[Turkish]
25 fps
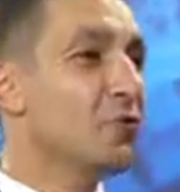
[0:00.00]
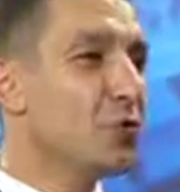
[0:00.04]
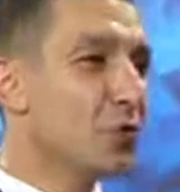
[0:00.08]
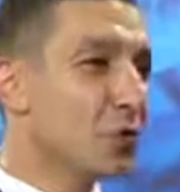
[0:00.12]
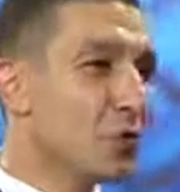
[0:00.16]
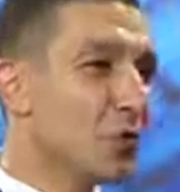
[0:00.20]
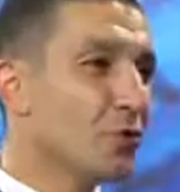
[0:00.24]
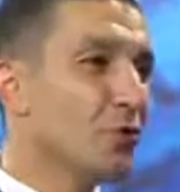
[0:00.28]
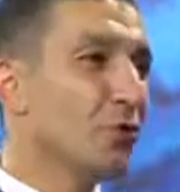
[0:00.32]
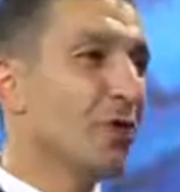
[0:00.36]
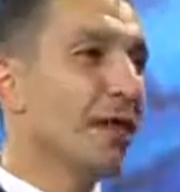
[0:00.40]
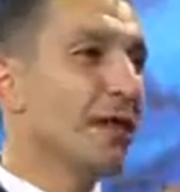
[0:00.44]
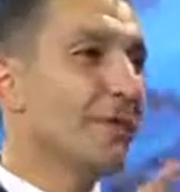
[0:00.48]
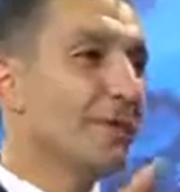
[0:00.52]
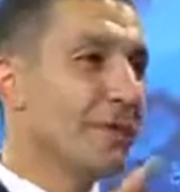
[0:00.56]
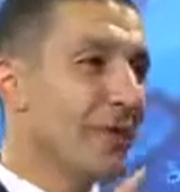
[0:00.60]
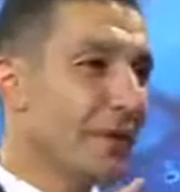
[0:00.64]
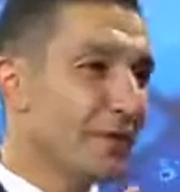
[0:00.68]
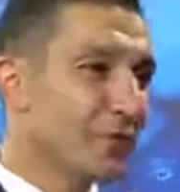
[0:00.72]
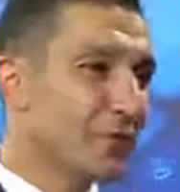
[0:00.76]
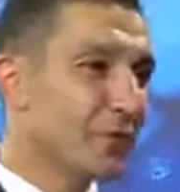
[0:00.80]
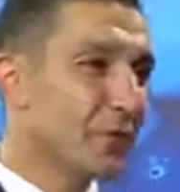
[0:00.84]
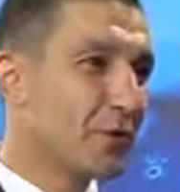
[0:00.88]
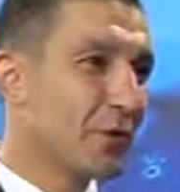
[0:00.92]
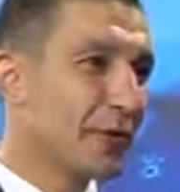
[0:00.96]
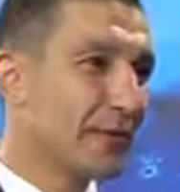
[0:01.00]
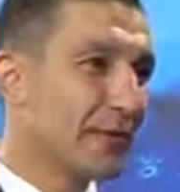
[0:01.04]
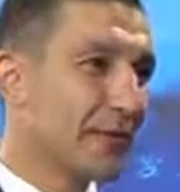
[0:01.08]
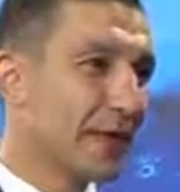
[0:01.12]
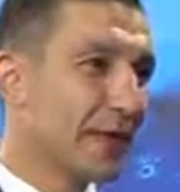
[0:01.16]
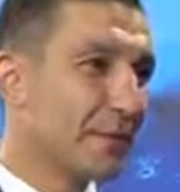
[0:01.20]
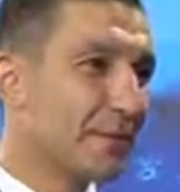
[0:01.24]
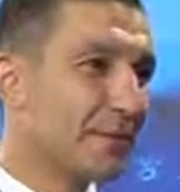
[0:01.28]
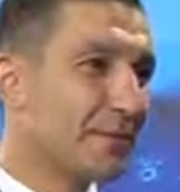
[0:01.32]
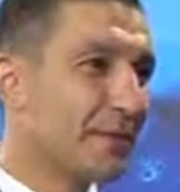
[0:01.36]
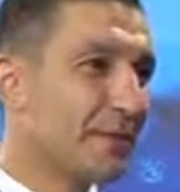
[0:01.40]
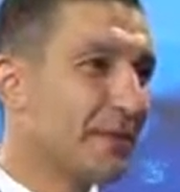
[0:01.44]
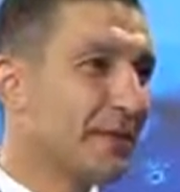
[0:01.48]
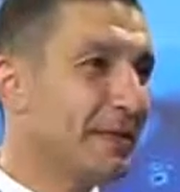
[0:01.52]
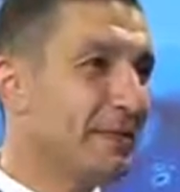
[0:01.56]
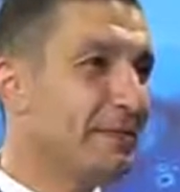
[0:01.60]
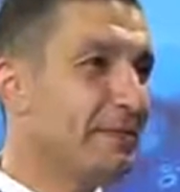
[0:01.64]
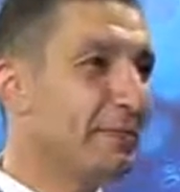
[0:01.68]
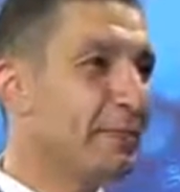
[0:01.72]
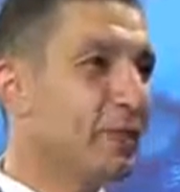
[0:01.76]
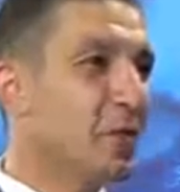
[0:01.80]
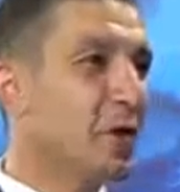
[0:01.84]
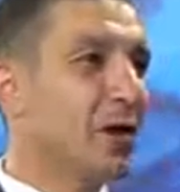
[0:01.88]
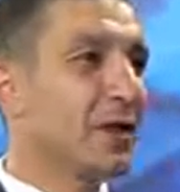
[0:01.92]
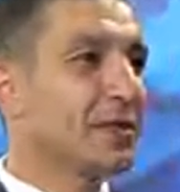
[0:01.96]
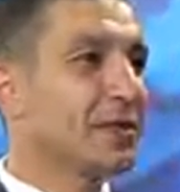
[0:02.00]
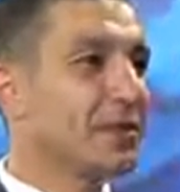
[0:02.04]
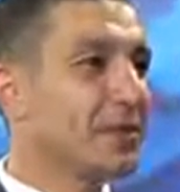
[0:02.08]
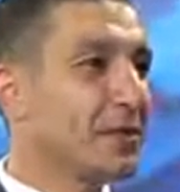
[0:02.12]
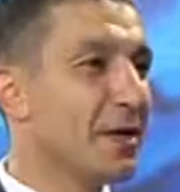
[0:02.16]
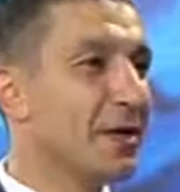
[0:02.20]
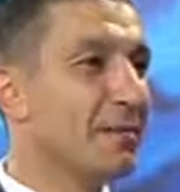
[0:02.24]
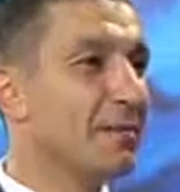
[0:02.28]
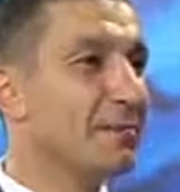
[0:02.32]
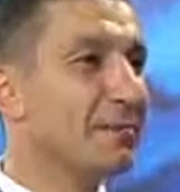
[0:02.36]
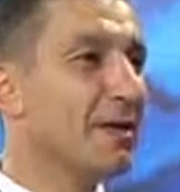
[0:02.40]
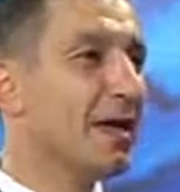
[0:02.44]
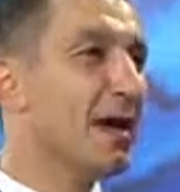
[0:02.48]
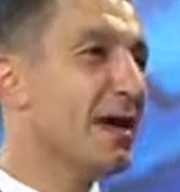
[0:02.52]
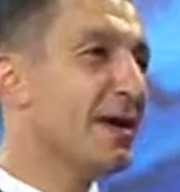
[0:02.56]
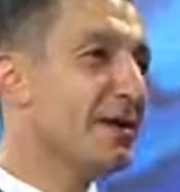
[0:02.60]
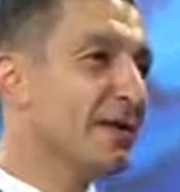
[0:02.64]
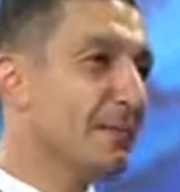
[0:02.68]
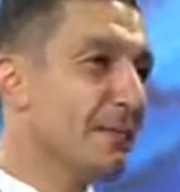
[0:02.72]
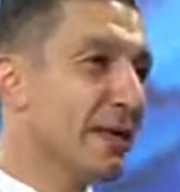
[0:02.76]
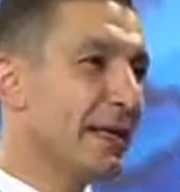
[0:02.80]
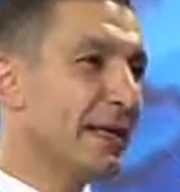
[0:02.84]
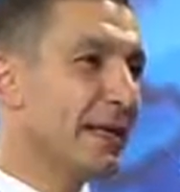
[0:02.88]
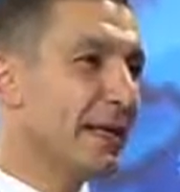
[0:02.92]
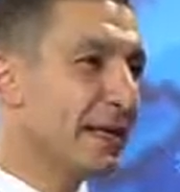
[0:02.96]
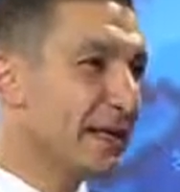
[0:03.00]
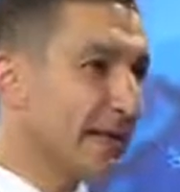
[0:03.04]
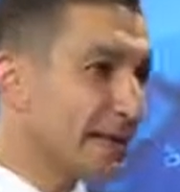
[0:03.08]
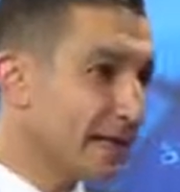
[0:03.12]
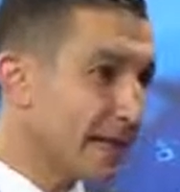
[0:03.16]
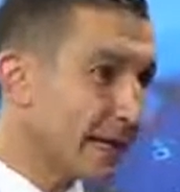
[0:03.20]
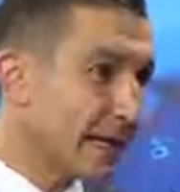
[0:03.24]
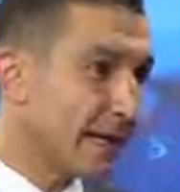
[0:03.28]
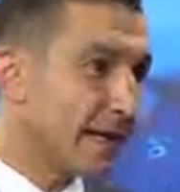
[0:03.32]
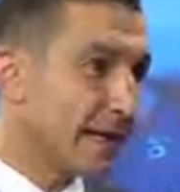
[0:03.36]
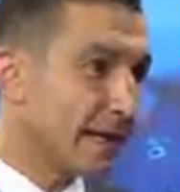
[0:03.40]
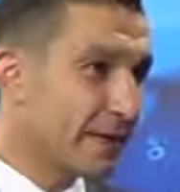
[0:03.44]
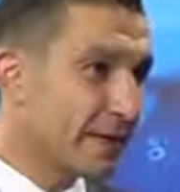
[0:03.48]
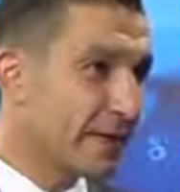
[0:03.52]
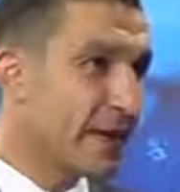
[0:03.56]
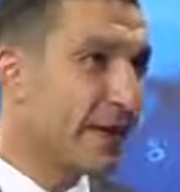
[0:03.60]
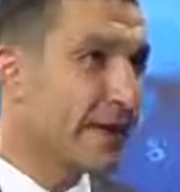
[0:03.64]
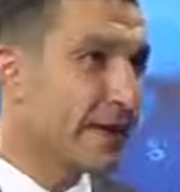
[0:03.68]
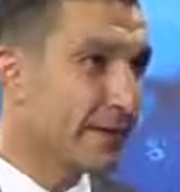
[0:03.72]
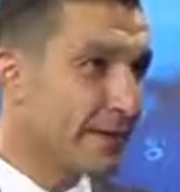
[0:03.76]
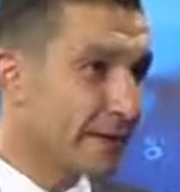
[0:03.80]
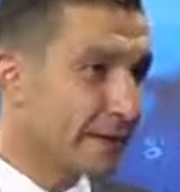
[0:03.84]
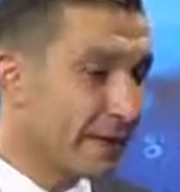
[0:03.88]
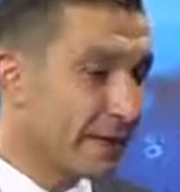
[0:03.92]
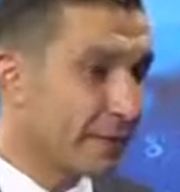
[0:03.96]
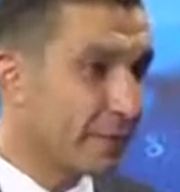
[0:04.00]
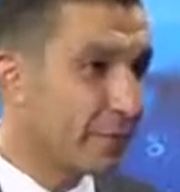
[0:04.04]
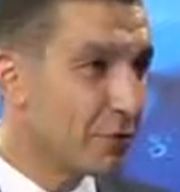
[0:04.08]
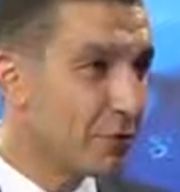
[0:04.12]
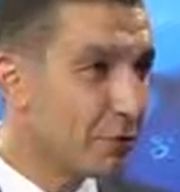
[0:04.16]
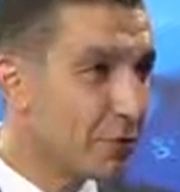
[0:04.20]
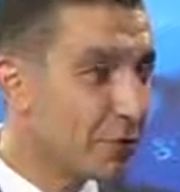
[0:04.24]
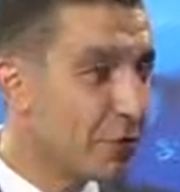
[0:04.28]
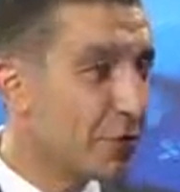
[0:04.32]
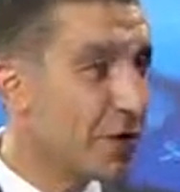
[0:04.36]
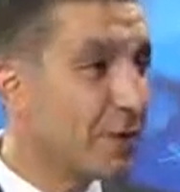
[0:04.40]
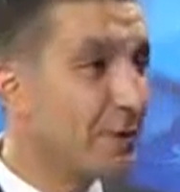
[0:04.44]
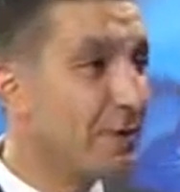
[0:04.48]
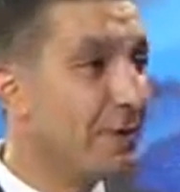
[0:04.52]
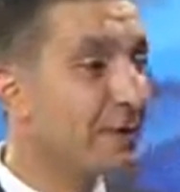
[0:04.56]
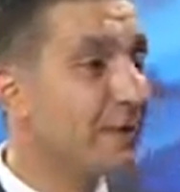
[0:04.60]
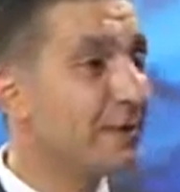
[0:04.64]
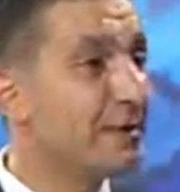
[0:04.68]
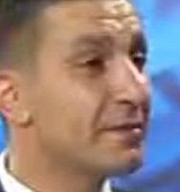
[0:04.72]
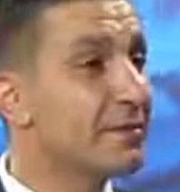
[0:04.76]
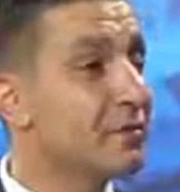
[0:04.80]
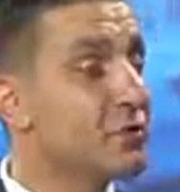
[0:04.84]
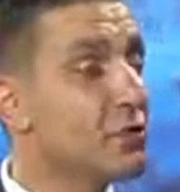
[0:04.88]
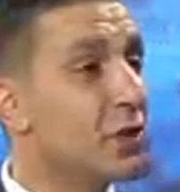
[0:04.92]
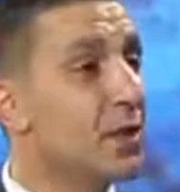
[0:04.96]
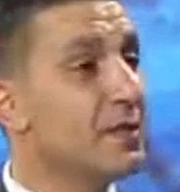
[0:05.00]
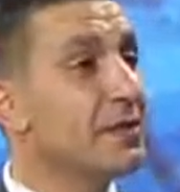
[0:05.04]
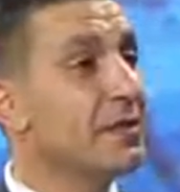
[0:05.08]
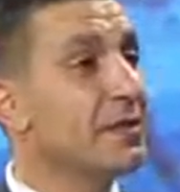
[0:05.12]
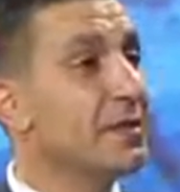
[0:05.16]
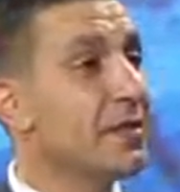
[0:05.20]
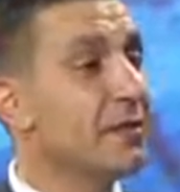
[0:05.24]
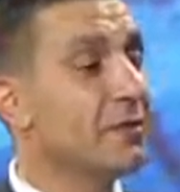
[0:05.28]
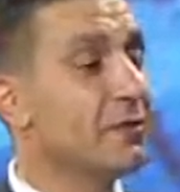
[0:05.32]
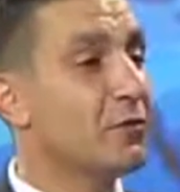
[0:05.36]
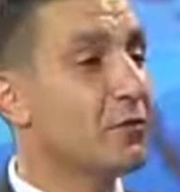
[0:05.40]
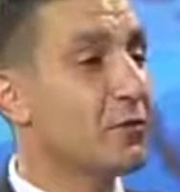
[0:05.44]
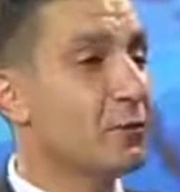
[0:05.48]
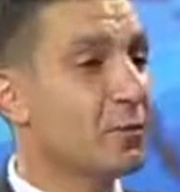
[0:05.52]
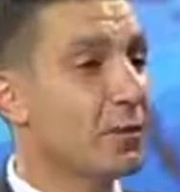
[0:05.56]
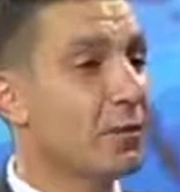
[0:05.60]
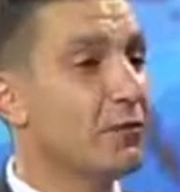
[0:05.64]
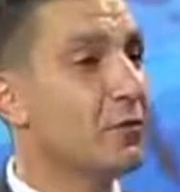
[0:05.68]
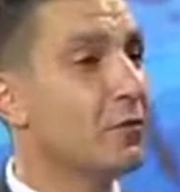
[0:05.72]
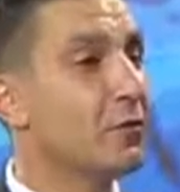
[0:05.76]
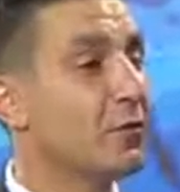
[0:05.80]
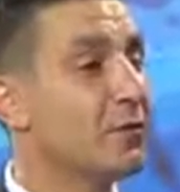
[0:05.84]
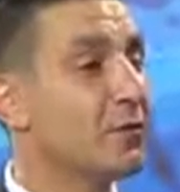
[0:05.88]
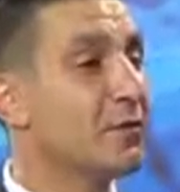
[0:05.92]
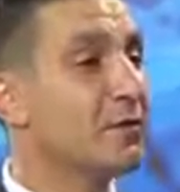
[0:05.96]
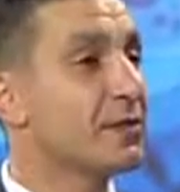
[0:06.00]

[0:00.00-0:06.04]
euro dolar biraz yukarı yaptı. Bu akşam yarın belki tekrar aynı tabloyu görebiliriz. Şu açıdan hmm. sürpriz yok.